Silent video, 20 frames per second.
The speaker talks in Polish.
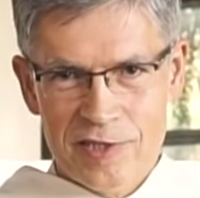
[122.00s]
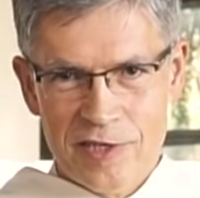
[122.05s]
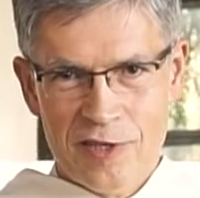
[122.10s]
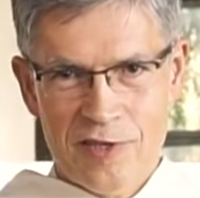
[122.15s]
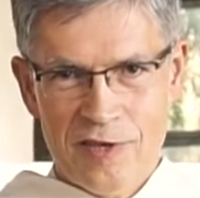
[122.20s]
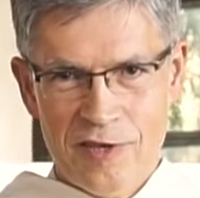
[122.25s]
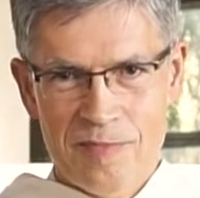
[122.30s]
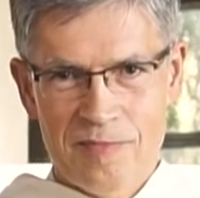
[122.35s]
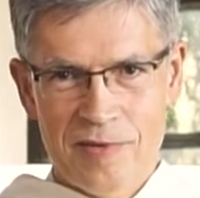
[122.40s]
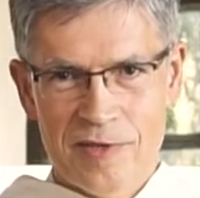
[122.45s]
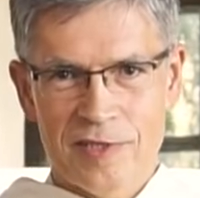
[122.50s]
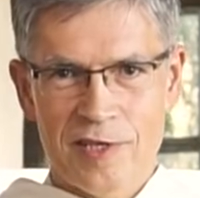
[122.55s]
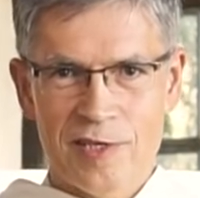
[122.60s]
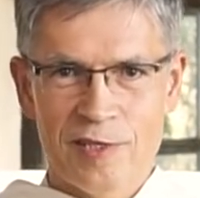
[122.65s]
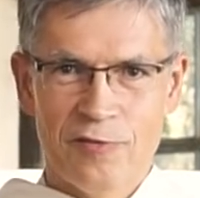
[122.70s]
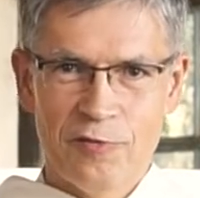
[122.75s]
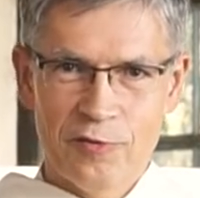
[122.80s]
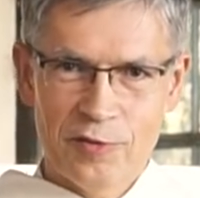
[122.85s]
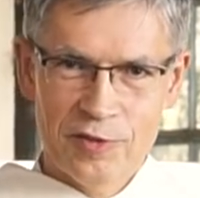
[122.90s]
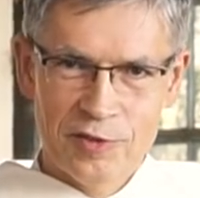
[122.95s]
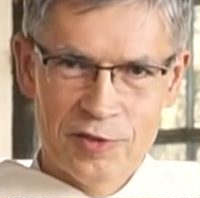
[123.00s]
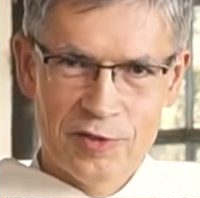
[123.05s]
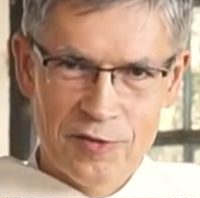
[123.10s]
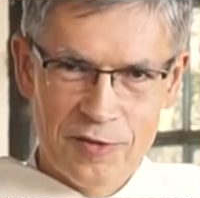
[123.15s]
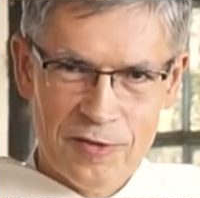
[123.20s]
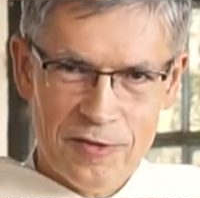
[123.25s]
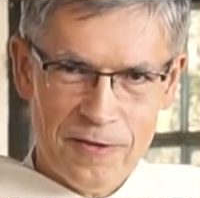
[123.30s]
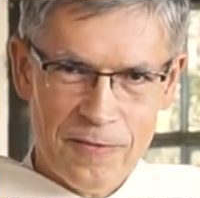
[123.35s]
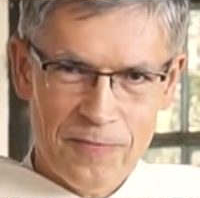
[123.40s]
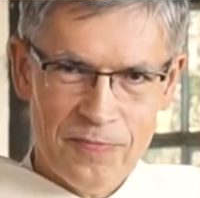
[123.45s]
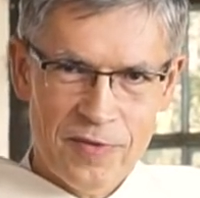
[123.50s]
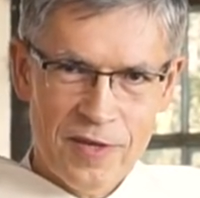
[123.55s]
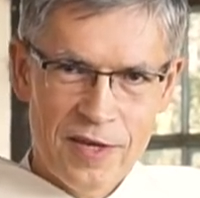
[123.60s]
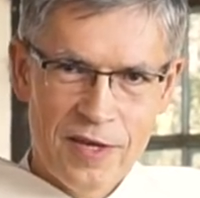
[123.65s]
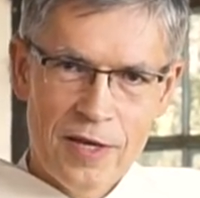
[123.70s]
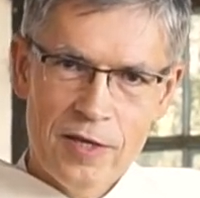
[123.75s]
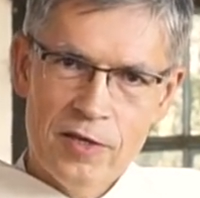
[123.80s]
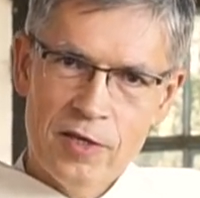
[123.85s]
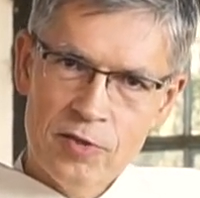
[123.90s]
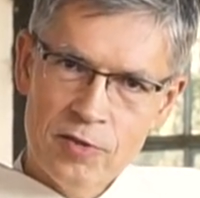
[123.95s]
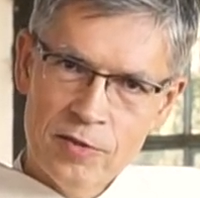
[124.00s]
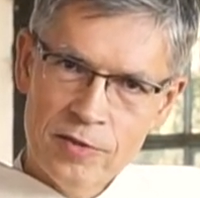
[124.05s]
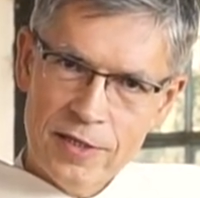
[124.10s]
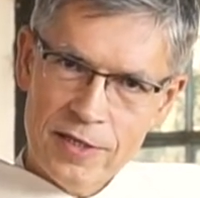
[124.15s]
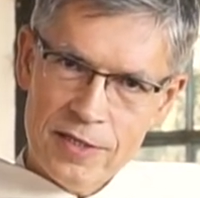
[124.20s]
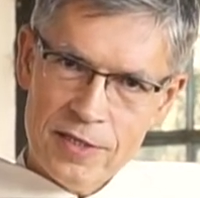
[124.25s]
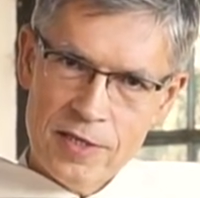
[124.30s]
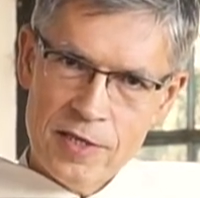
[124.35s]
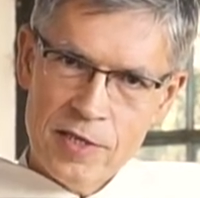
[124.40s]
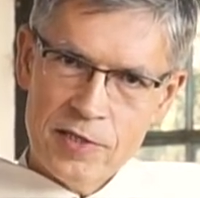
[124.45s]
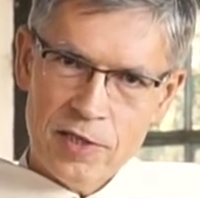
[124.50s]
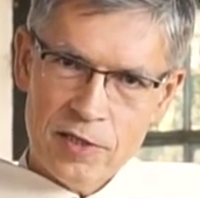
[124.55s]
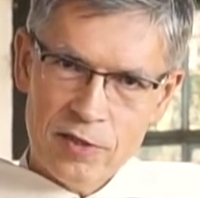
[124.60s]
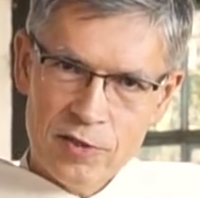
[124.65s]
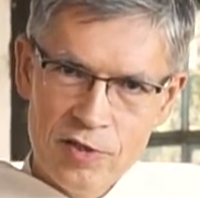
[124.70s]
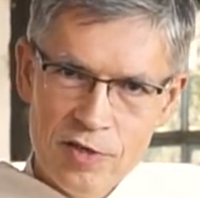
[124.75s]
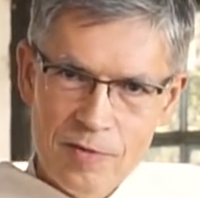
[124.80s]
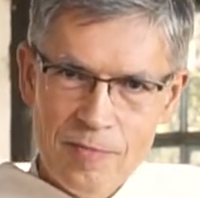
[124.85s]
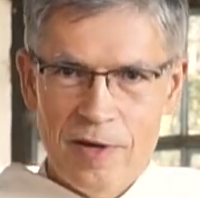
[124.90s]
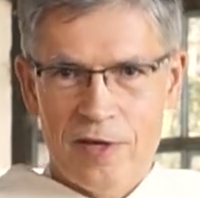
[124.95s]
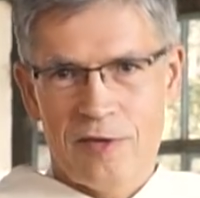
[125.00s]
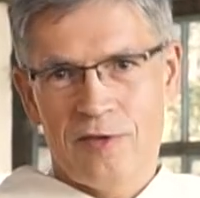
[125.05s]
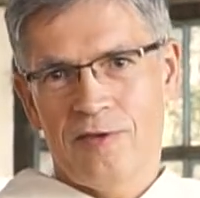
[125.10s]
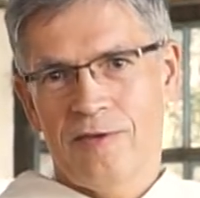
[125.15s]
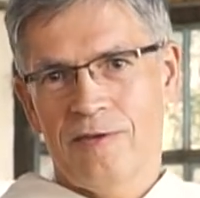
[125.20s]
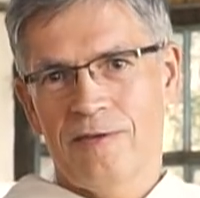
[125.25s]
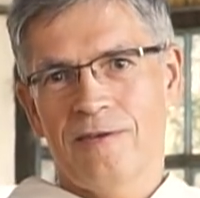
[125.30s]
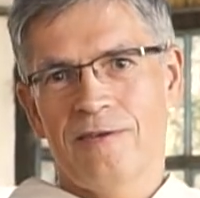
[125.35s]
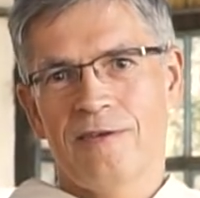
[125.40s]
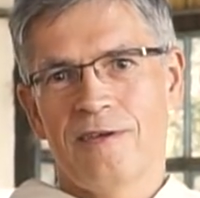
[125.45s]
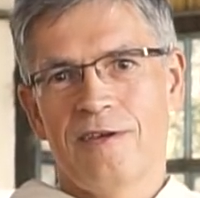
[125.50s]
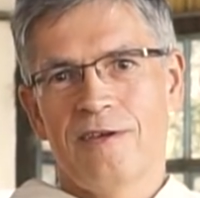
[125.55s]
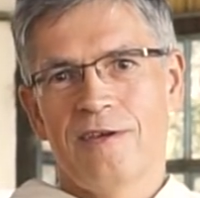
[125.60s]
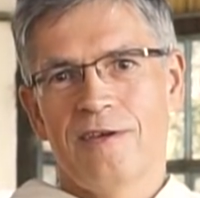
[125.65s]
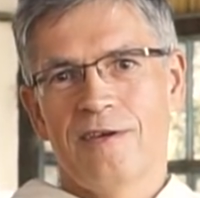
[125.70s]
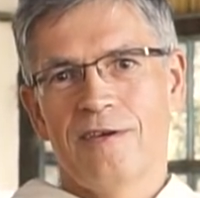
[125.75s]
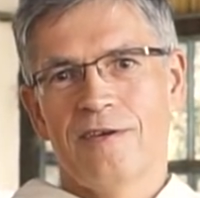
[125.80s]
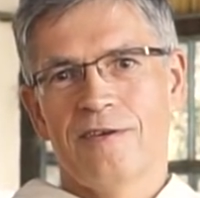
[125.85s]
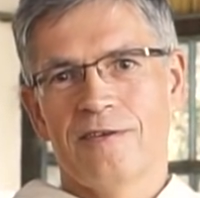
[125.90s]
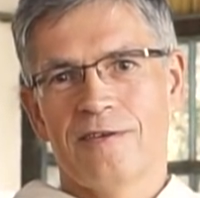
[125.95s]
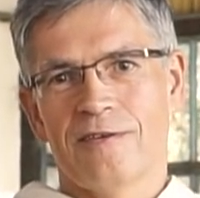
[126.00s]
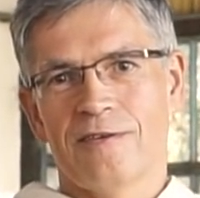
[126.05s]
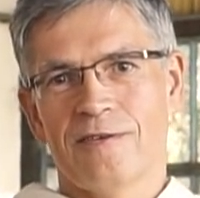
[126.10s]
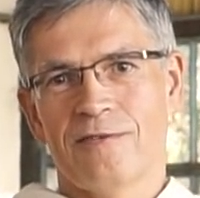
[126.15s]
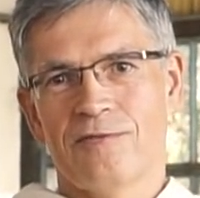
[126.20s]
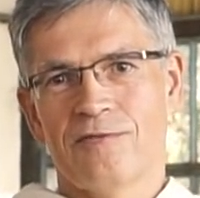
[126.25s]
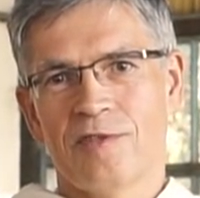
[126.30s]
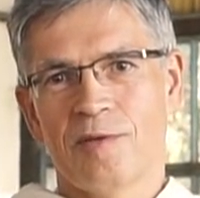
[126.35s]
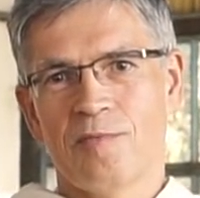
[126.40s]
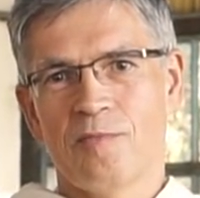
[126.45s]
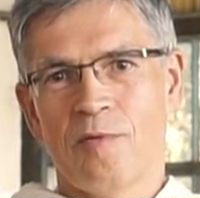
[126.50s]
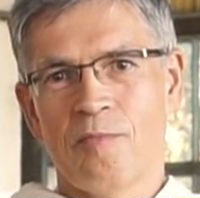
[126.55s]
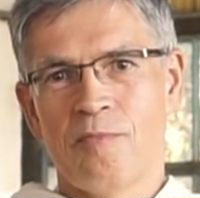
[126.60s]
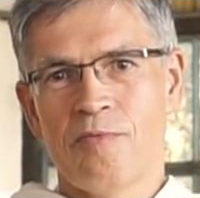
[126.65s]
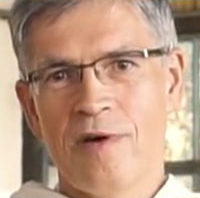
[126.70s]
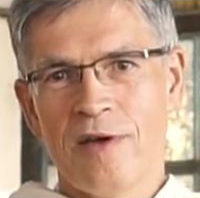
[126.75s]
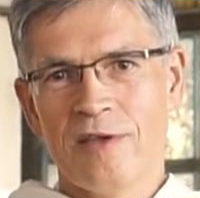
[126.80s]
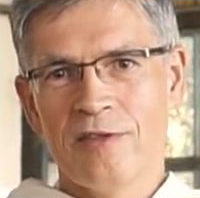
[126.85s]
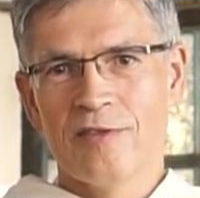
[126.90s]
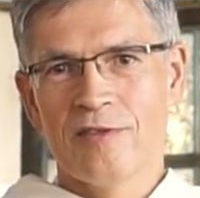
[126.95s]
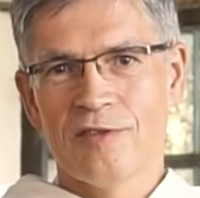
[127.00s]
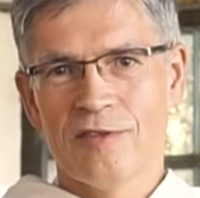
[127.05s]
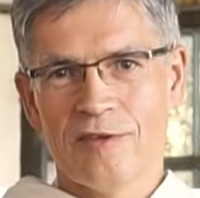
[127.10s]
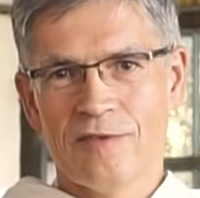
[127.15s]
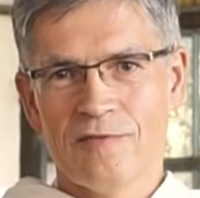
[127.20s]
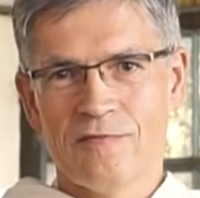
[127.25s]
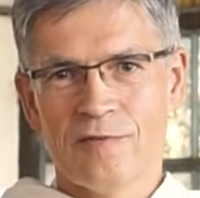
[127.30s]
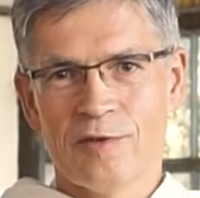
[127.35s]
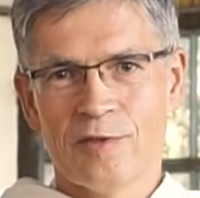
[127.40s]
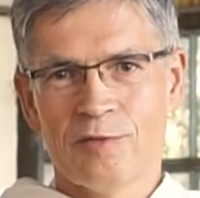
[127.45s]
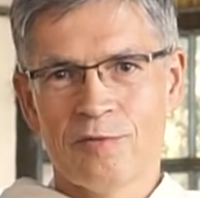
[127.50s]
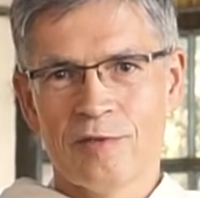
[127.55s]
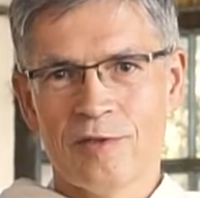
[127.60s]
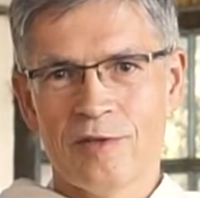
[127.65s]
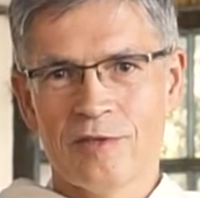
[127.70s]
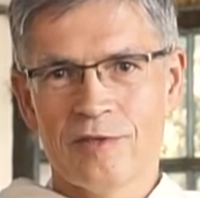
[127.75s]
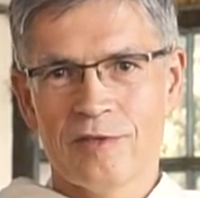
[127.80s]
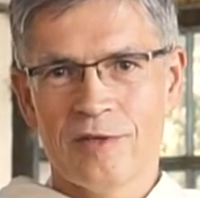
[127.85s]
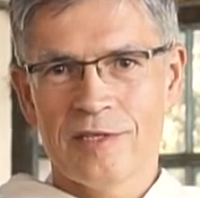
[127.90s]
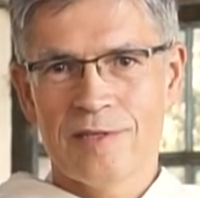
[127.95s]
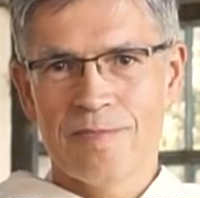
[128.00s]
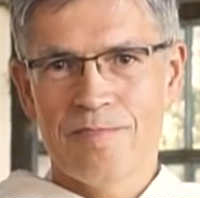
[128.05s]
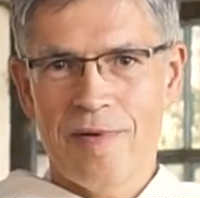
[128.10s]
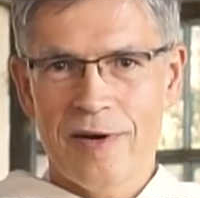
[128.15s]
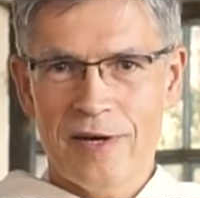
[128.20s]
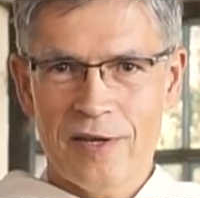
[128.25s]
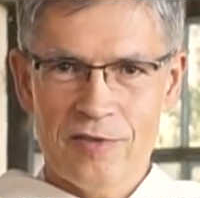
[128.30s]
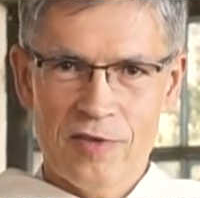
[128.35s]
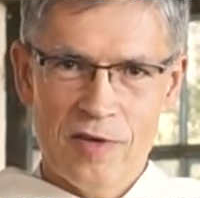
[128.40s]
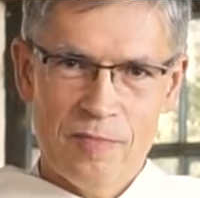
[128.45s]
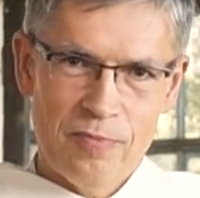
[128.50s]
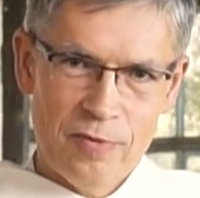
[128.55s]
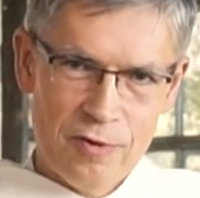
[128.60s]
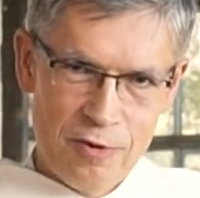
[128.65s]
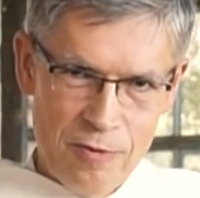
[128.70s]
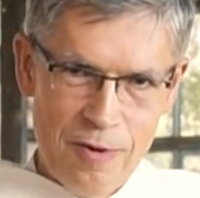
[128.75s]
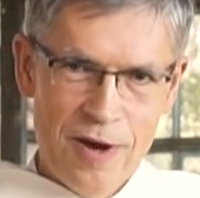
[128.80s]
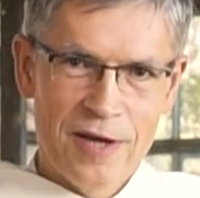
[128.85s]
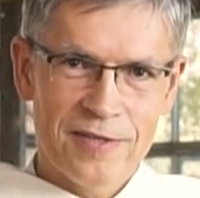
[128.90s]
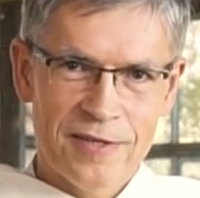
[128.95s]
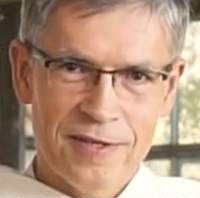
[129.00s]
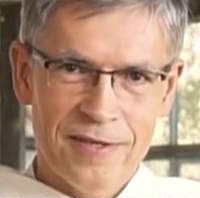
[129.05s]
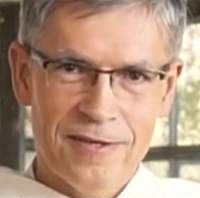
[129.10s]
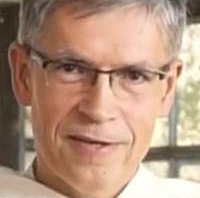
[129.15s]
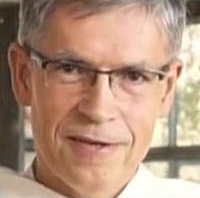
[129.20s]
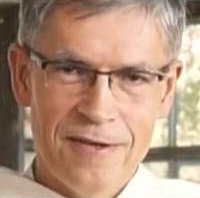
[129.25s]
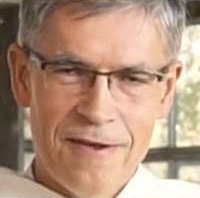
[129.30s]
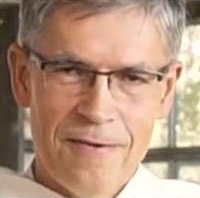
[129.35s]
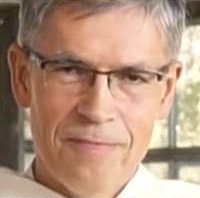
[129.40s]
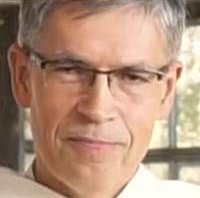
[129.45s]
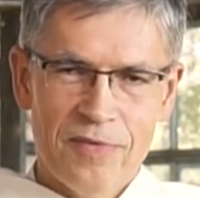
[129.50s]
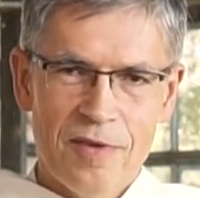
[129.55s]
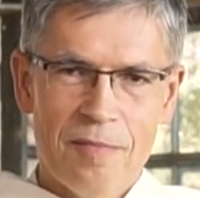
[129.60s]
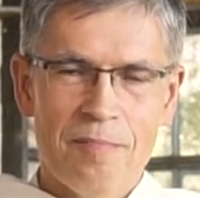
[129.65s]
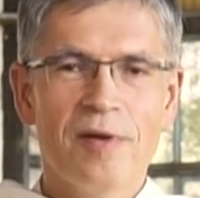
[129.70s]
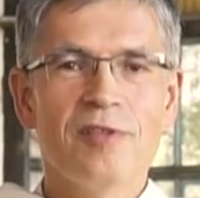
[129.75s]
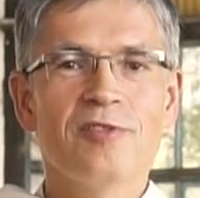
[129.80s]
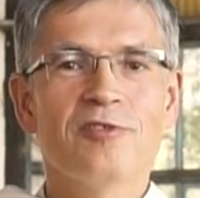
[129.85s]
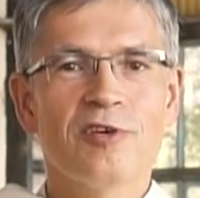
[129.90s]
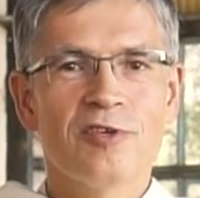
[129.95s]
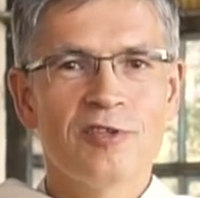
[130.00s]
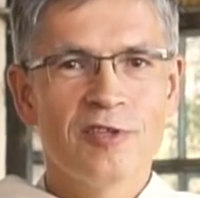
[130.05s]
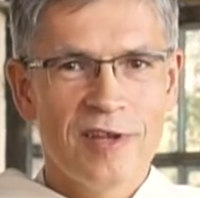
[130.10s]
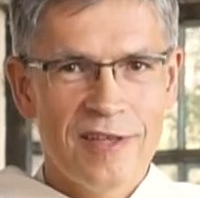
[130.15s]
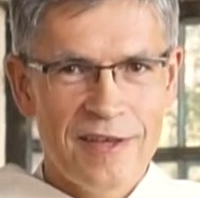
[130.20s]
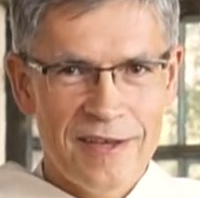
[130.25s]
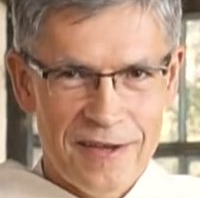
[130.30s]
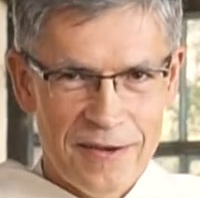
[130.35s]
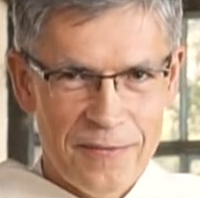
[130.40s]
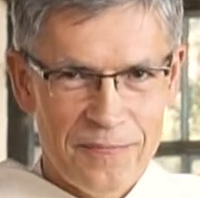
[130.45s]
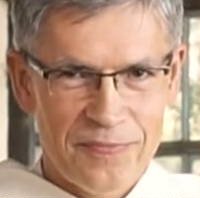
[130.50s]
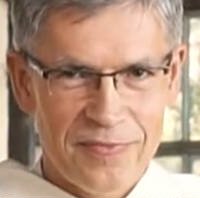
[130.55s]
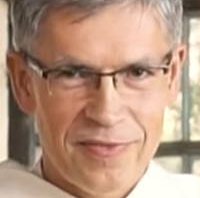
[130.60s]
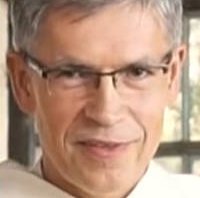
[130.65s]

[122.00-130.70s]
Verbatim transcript: za siebie, za swoje życie, jeśli teraz nie zatrzyma się e, w tym obłędzie, w który go coraz bardziej pochłania, będzie źle.